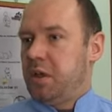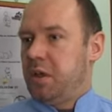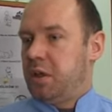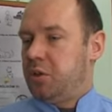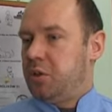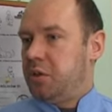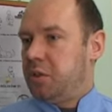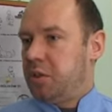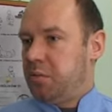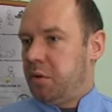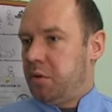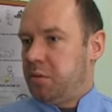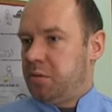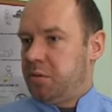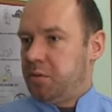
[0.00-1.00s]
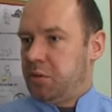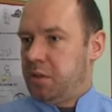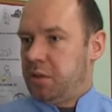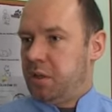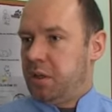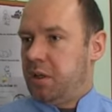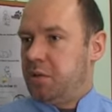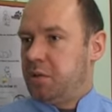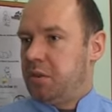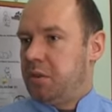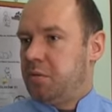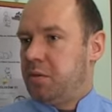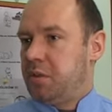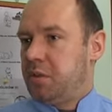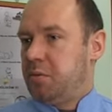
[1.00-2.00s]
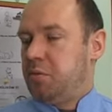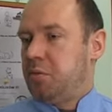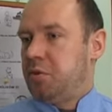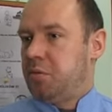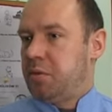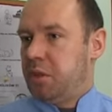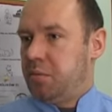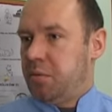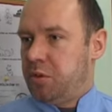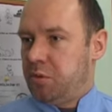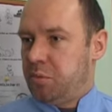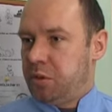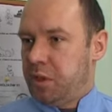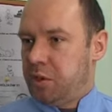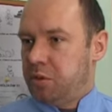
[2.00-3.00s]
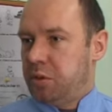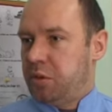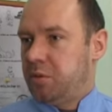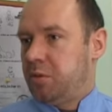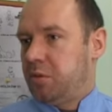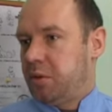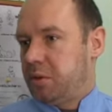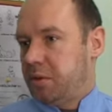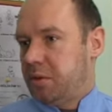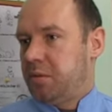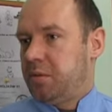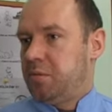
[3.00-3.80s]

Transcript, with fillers: leśnicy dbają o zwierzęta leśne, więc my możemy zadbać o ptaszki, które